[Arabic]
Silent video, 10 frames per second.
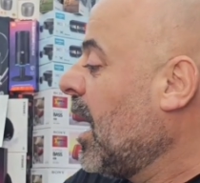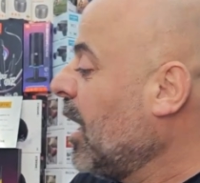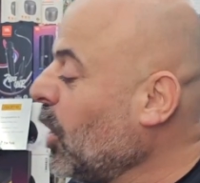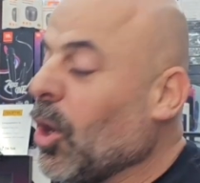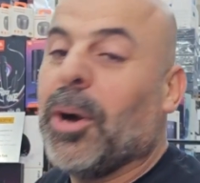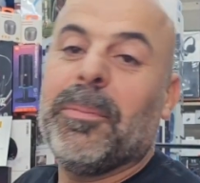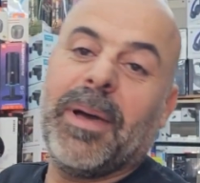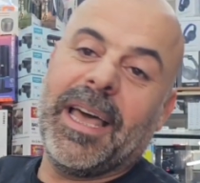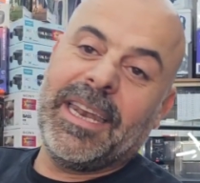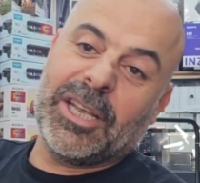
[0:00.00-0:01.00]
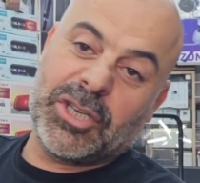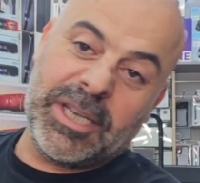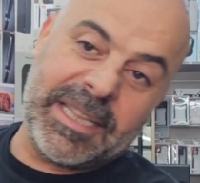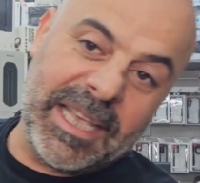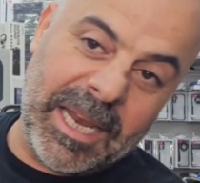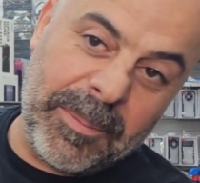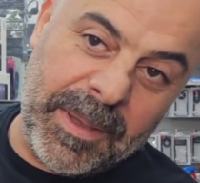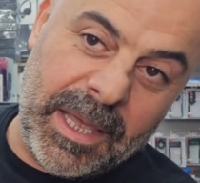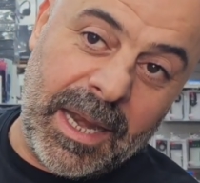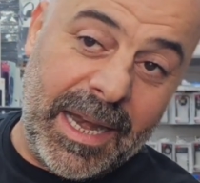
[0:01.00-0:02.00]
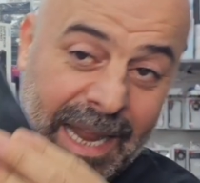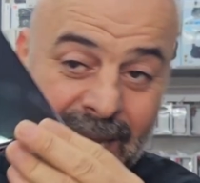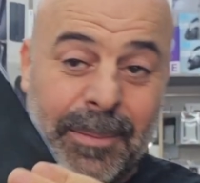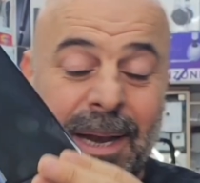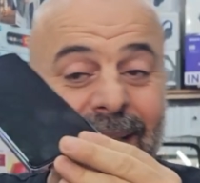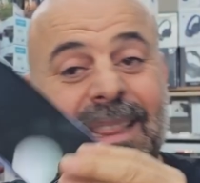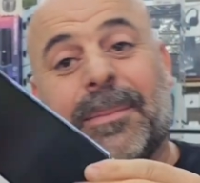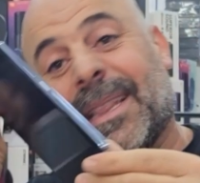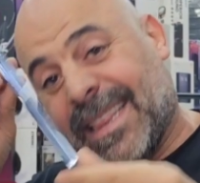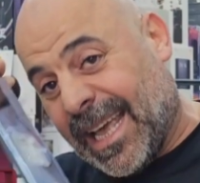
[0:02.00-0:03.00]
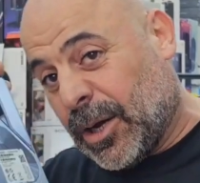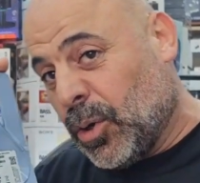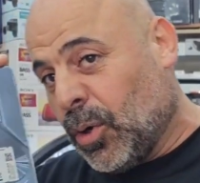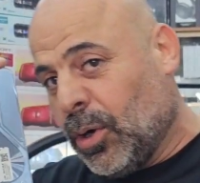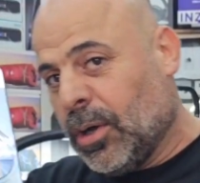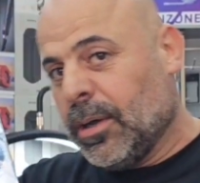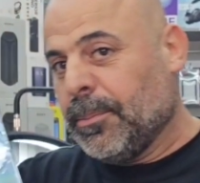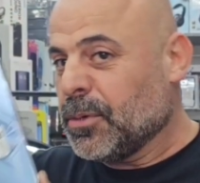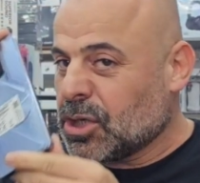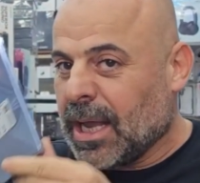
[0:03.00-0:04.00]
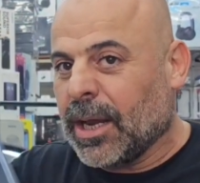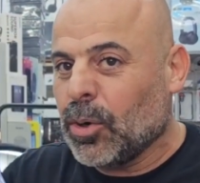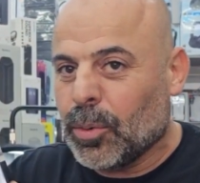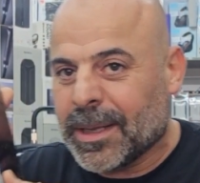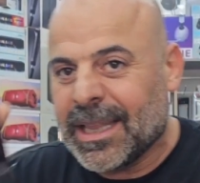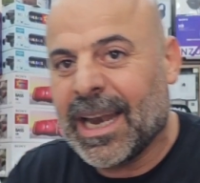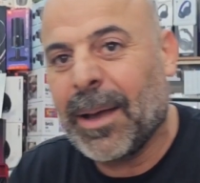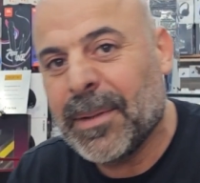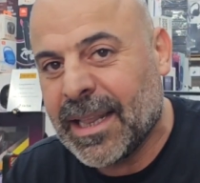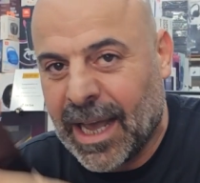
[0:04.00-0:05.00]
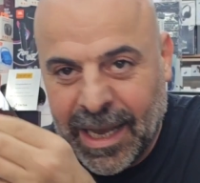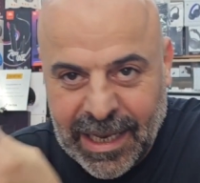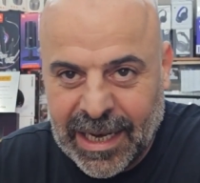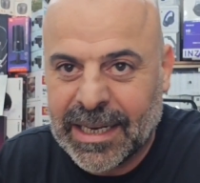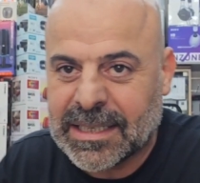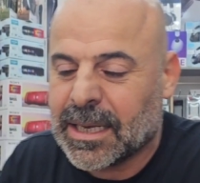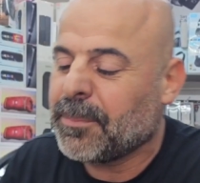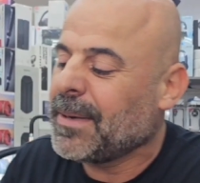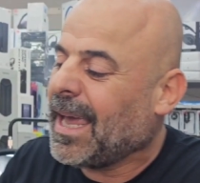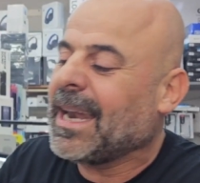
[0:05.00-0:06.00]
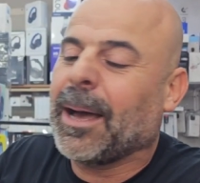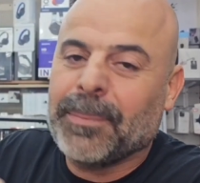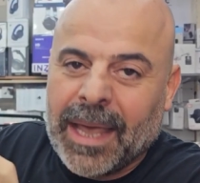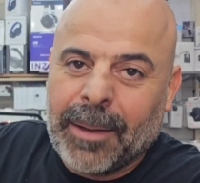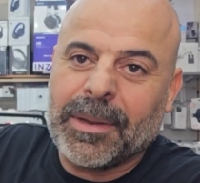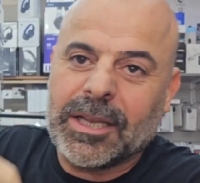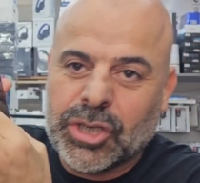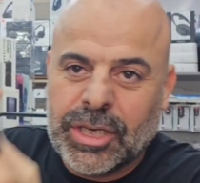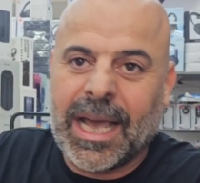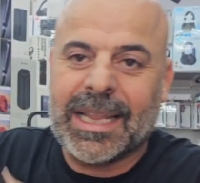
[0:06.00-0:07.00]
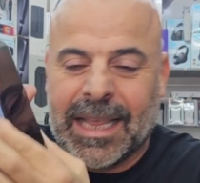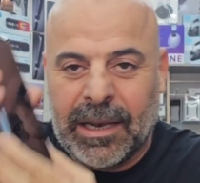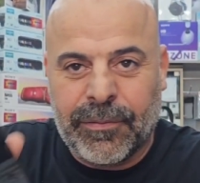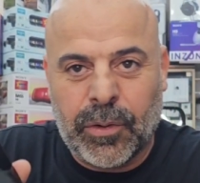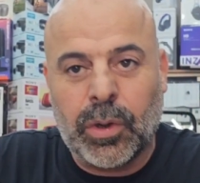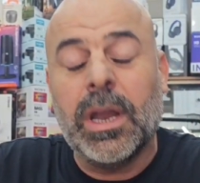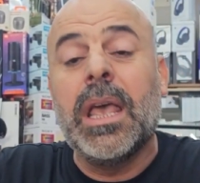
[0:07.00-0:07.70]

اليوم عندنا شيء كثير كبير نحن بنقدم التكنو مش لانه بدنا نعمل دعايه لنكسب نحن عم نعمل شيء على التليفون